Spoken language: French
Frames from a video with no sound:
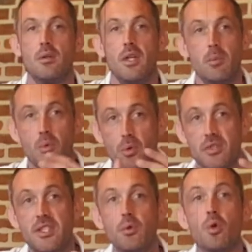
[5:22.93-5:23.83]
Ils montrent
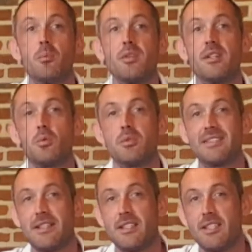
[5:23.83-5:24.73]
aussi une augmentation
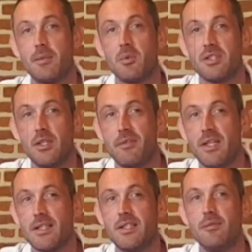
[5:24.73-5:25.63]
statistiquement
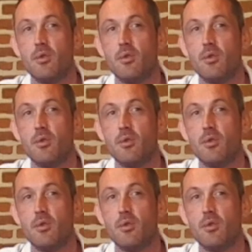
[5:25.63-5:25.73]
significative